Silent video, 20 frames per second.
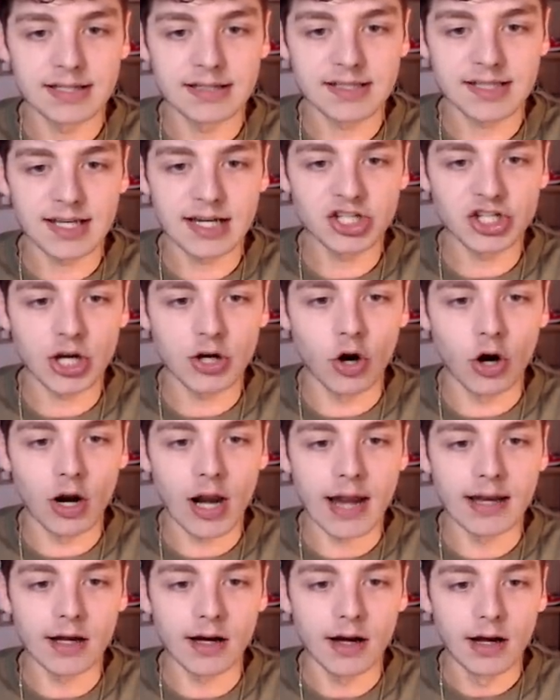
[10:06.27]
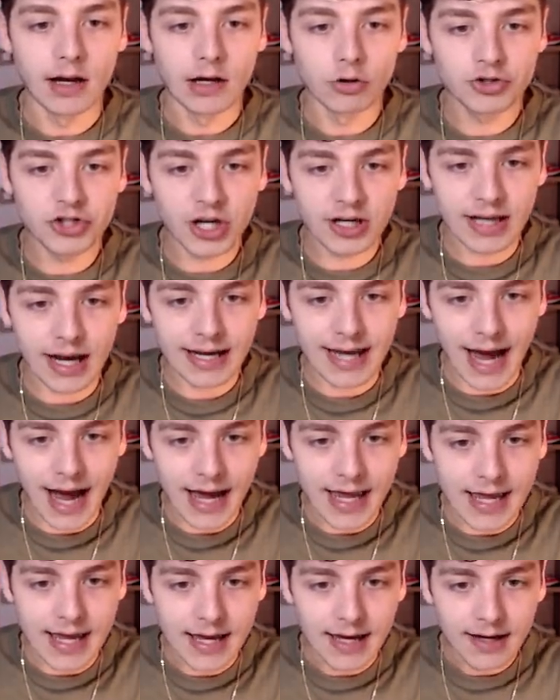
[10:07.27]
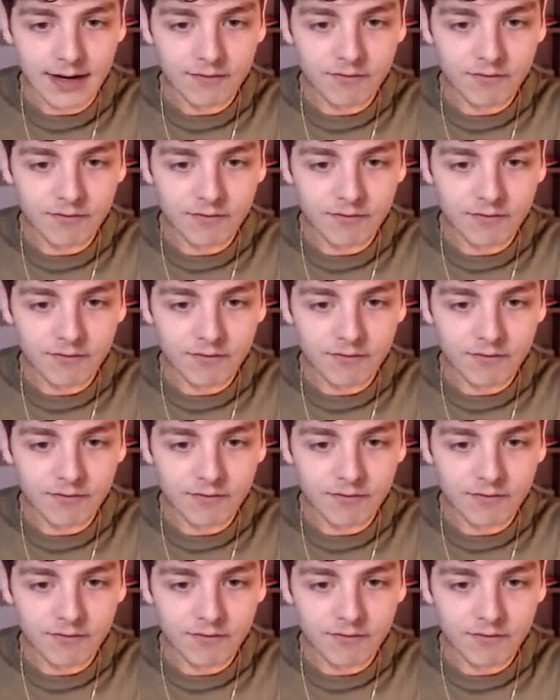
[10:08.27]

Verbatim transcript: si inserisce Golan, lo cerca Kai,